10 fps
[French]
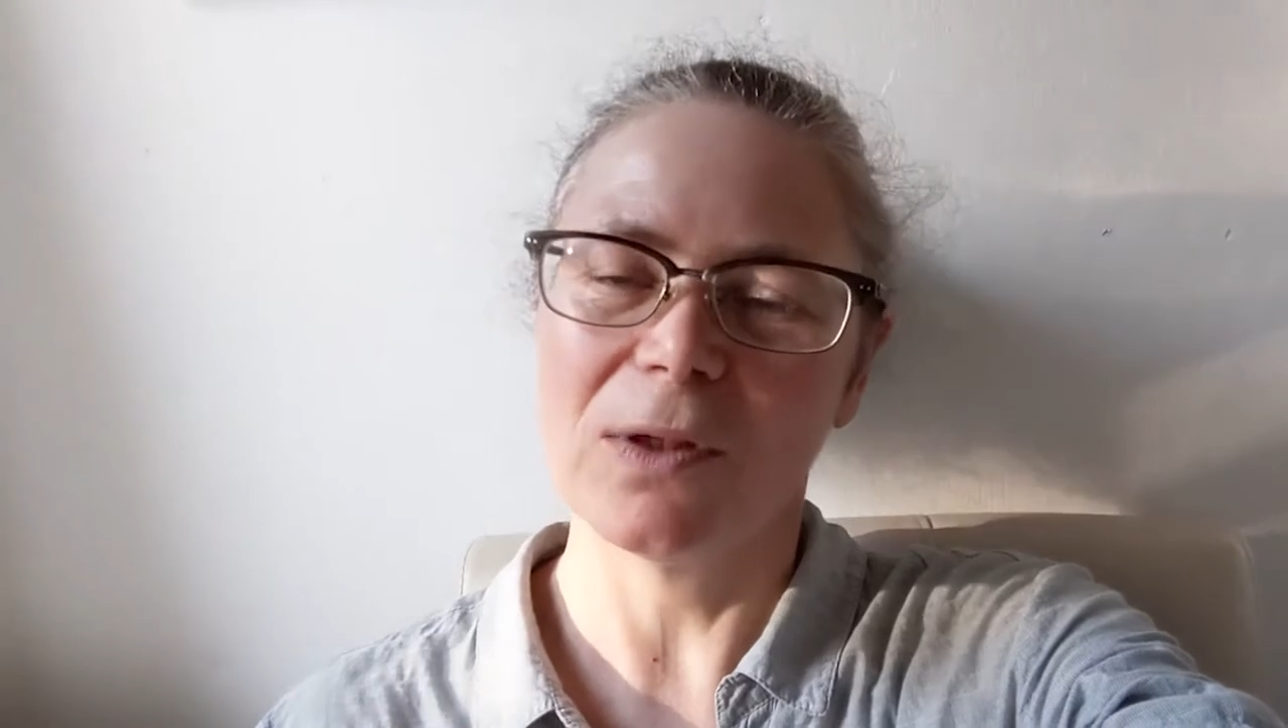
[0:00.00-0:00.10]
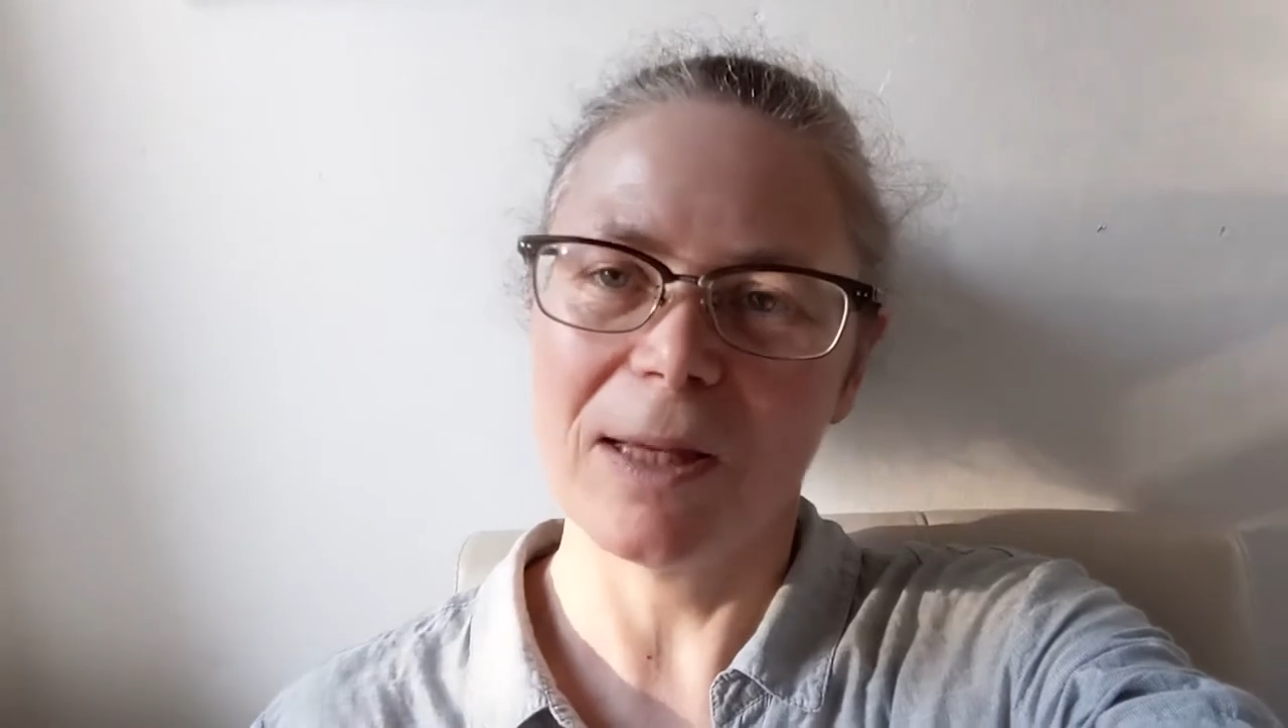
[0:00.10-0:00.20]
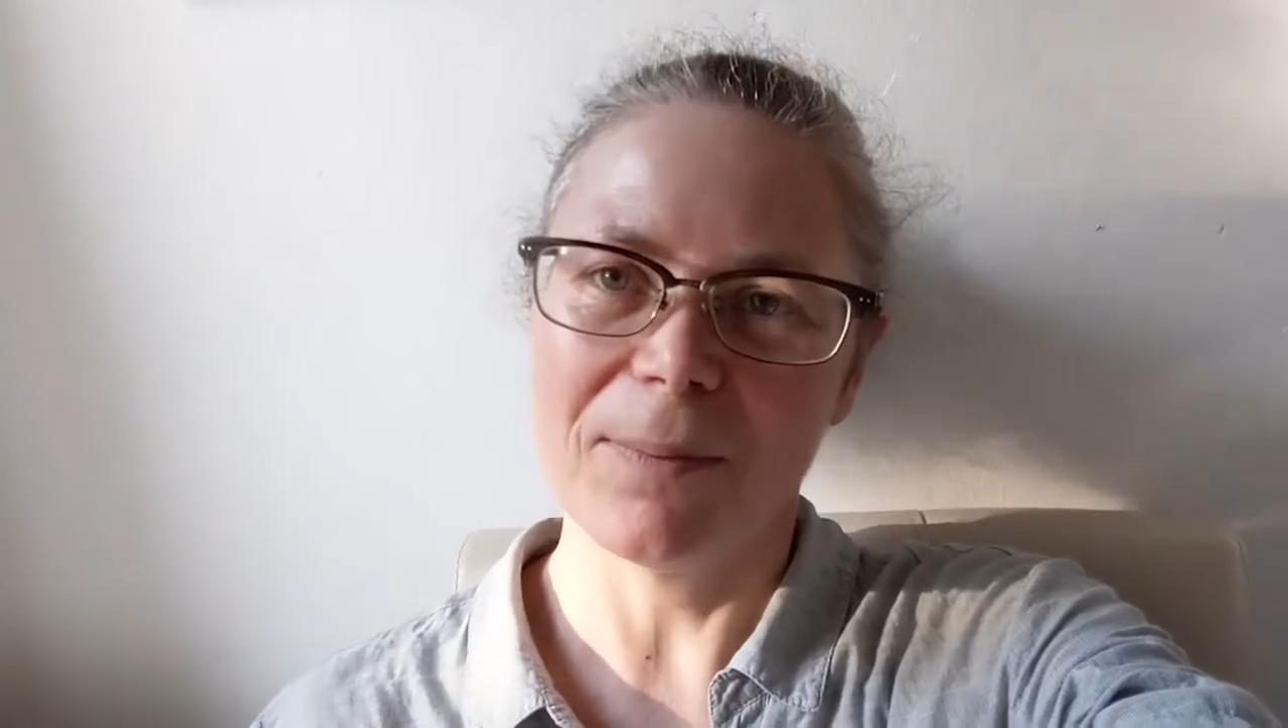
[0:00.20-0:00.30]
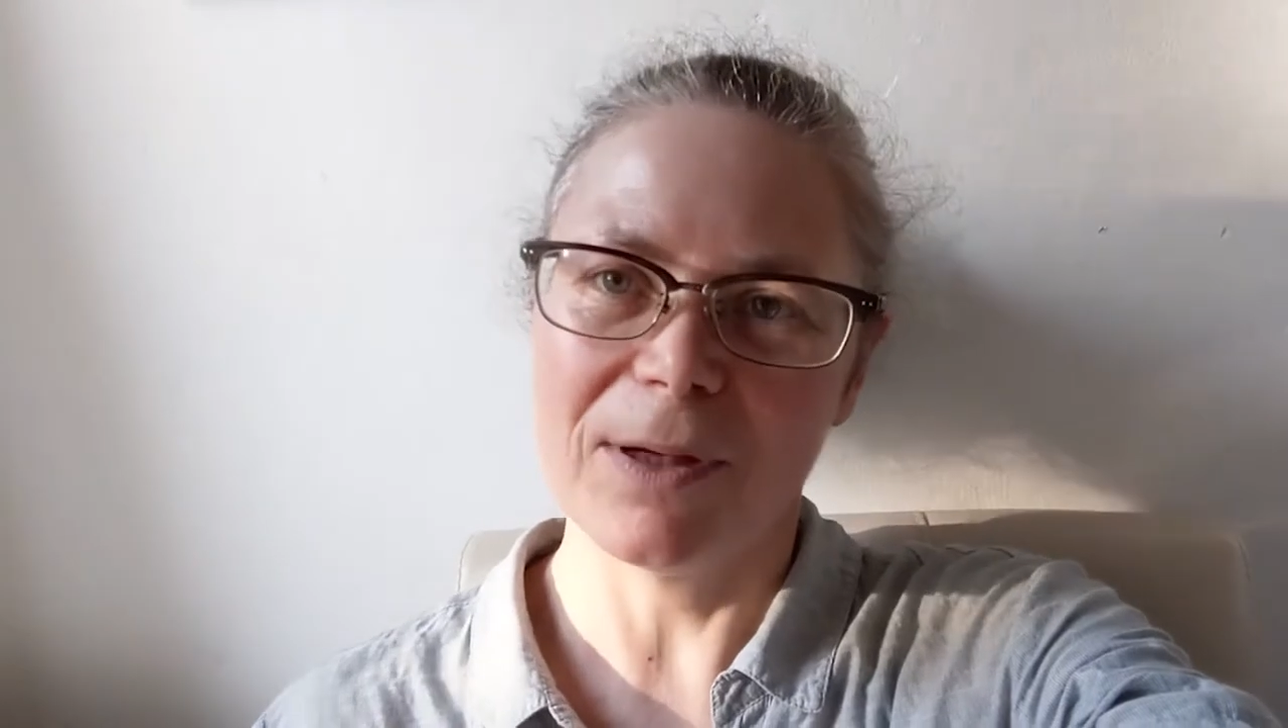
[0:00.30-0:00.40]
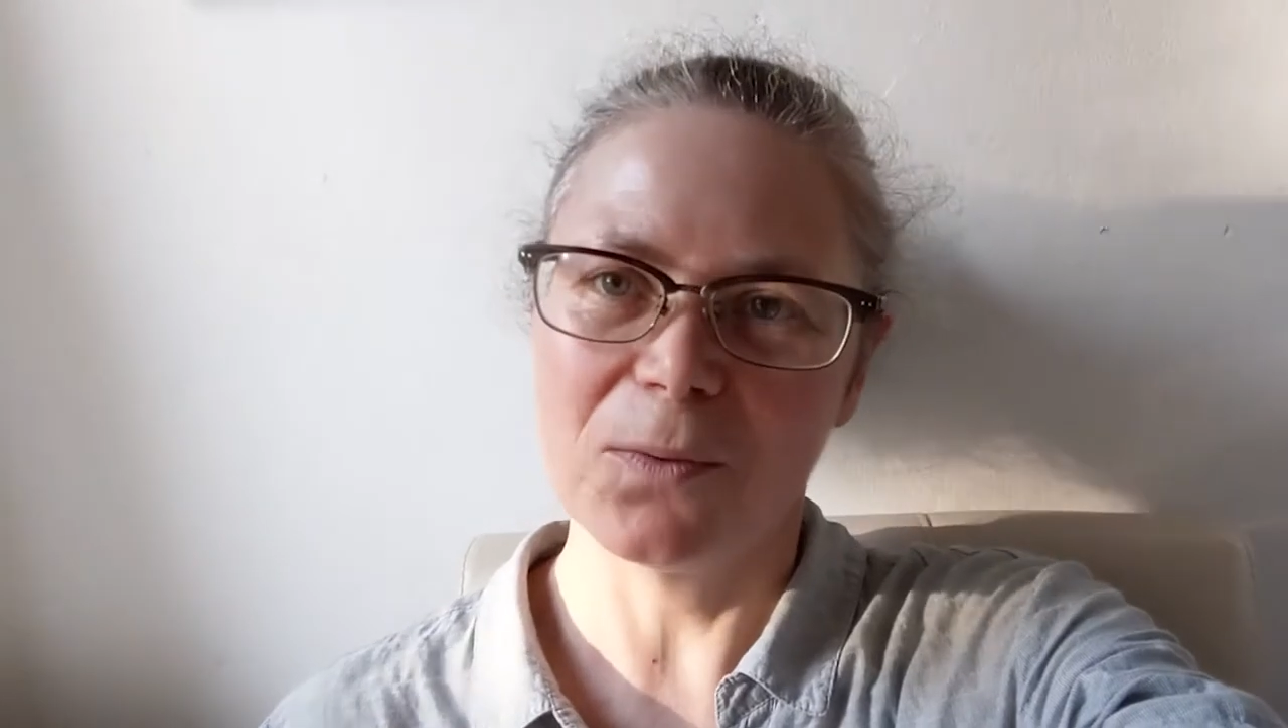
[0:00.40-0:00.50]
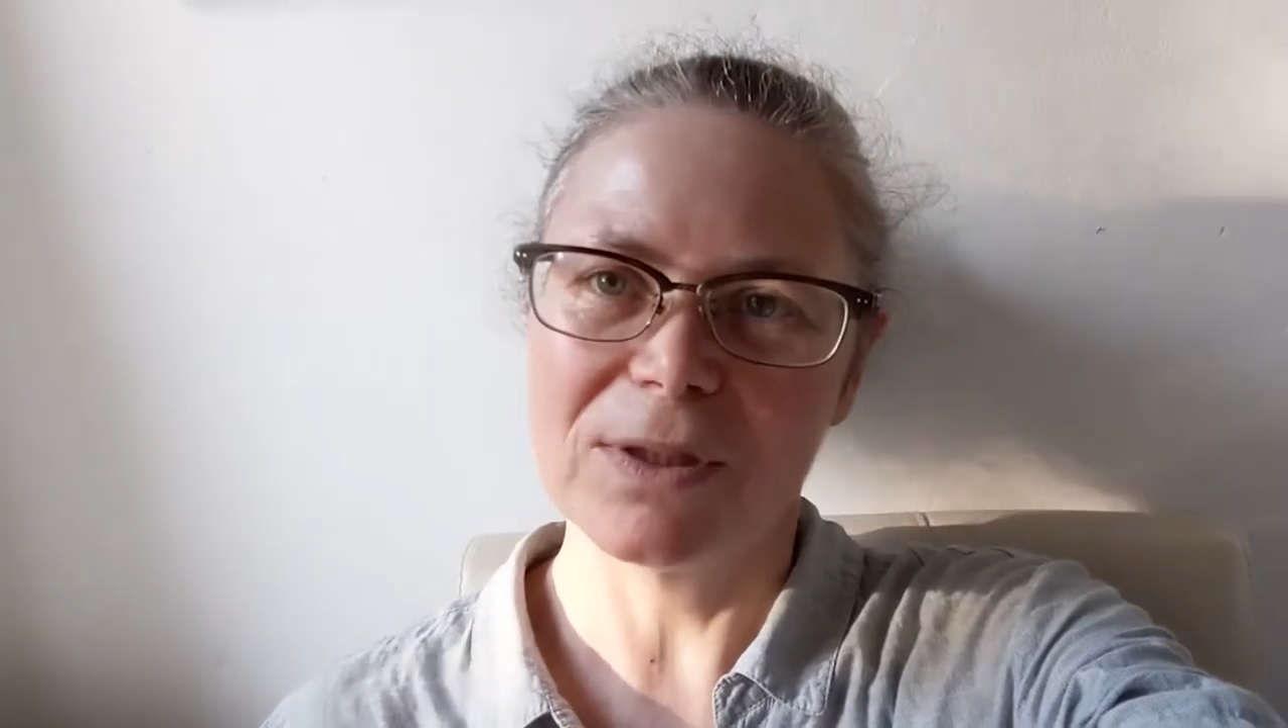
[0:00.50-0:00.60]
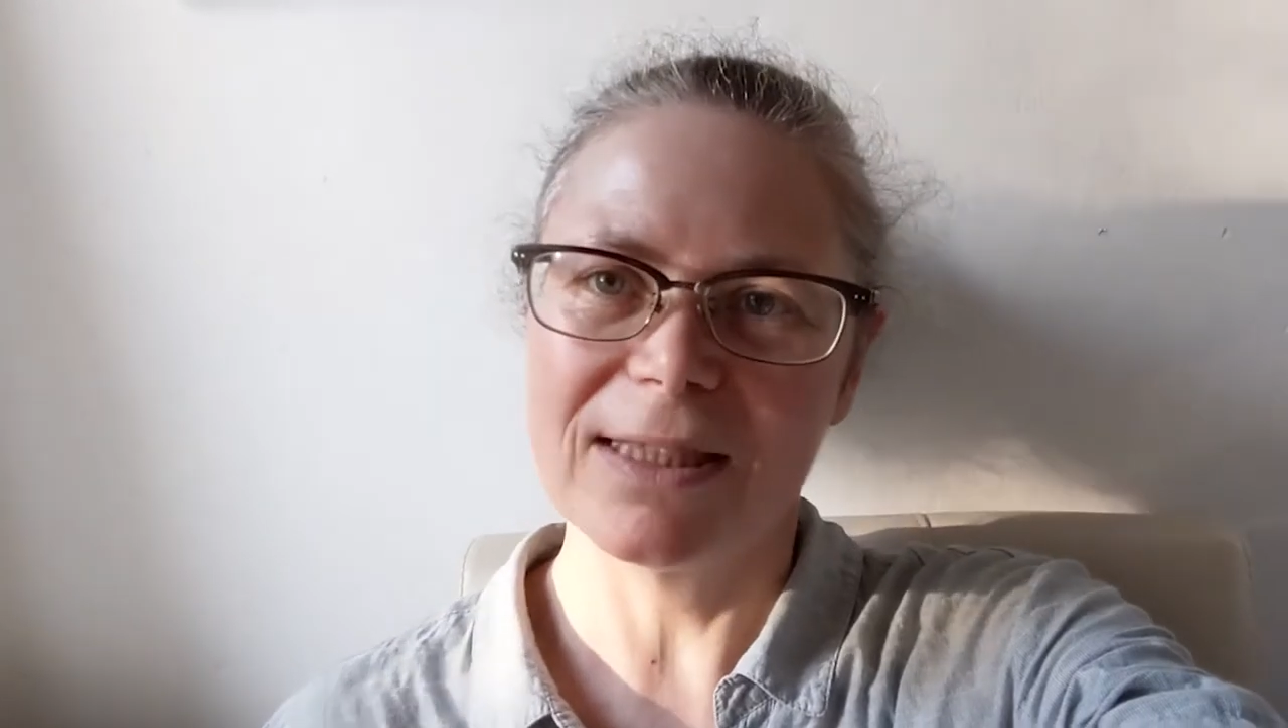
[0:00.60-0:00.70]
qu'on appelle